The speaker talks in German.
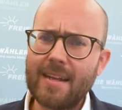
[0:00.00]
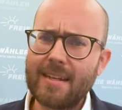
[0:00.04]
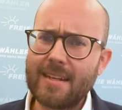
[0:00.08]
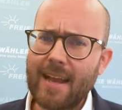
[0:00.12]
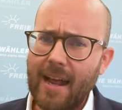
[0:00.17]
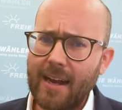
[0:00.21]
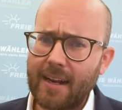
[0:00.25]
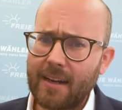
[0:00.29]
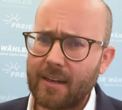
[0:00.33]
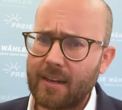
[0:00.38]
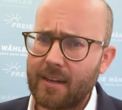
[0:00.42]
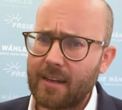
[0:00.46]

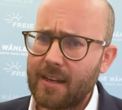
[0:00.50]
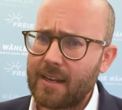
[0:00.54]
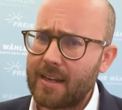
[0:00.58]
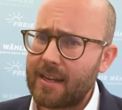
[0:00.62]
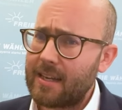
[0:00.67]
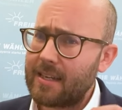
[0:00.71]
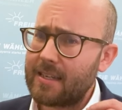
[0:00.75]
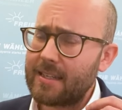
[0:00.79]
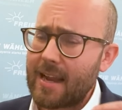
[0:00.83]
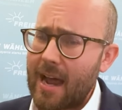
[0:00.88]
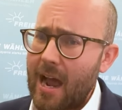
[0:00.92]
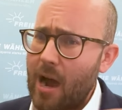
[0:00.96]
Dann
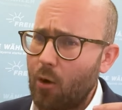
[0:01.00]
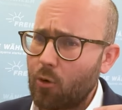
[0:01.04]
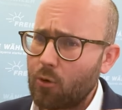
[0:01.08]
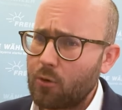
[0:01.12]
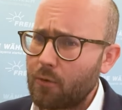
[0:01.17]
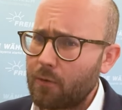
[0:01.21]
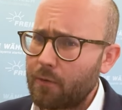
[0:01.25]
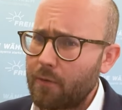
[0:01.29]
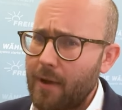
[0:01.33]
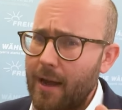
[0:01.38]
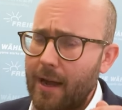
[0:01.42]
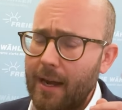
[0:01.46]
ist
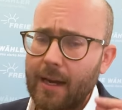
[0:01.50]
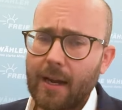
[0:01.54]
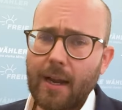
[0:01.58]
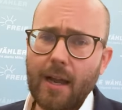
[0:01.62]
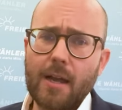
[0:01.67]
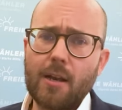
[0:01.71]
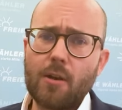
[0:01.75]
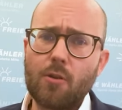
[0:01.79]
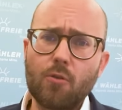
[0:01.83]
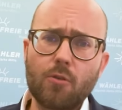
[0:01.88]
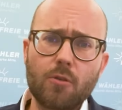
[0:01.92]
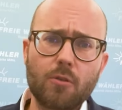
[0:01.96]
Autofahren
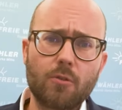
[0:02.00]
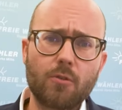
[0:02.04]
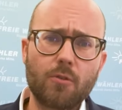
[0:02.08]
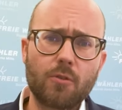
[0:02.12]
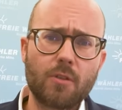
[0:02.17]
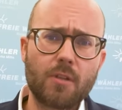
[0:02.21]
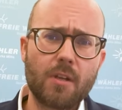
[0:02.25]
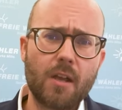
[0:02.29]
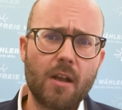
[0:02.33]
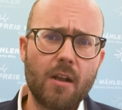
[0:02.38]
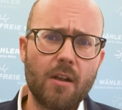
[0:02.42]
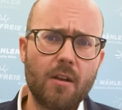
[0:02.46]
kein
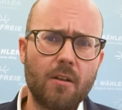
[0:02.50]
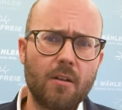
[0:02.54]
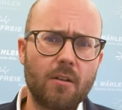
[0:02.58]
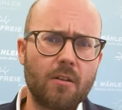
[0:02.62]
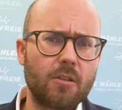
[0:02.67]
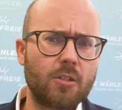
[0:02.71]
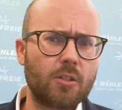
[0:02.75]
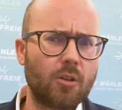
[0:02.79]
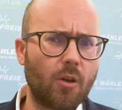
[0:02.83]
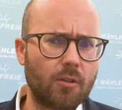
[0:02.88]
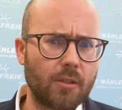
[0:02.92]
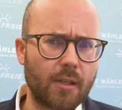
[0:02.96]
Luxus,
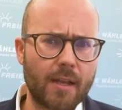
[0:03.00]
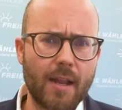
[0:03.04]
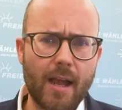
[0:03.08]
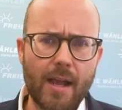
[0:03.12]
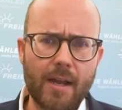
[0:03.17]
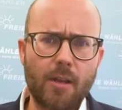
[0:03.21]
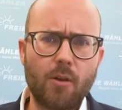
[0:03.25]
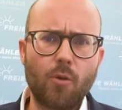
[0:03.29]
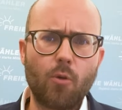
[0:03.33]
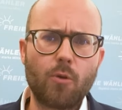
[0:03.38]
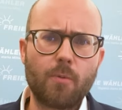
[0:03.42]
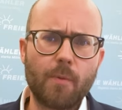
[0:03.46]
sondern
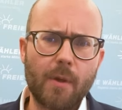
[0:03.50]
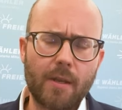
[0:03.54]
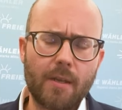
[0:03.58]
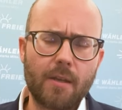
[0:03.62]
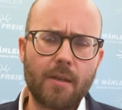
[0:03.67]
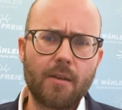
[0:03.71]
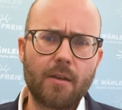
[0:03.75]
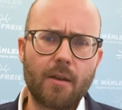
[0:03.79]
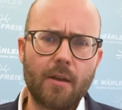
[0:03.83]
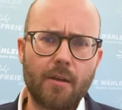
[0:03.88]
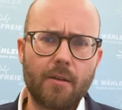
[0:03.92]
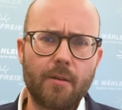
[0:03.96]
eine
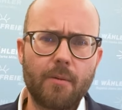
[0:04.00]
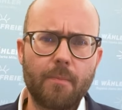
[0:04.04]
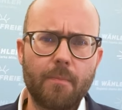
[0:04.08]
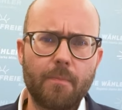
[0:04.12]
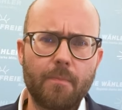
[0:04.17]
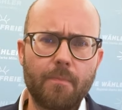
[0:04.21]
Notwendigkeit.